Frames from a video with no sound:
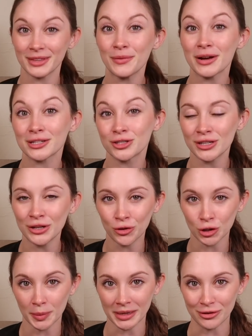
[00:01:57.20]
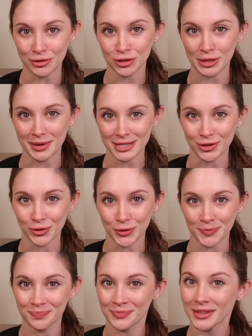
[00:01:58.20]
では次の言葉に移りましょう。
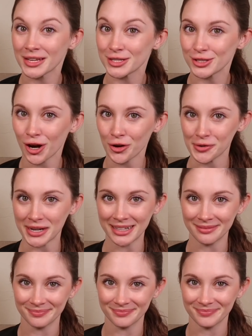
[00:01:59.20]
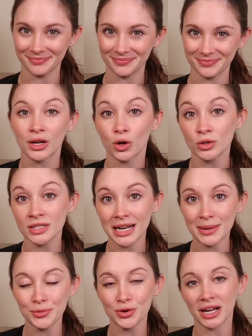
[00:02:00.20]
Sorry. こち
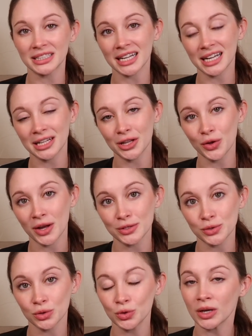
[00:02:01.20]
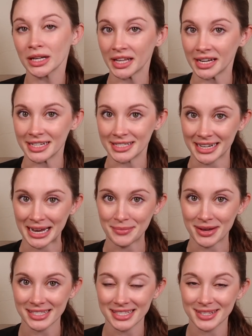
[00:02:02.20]
らもカタカナの発音とかなり違いま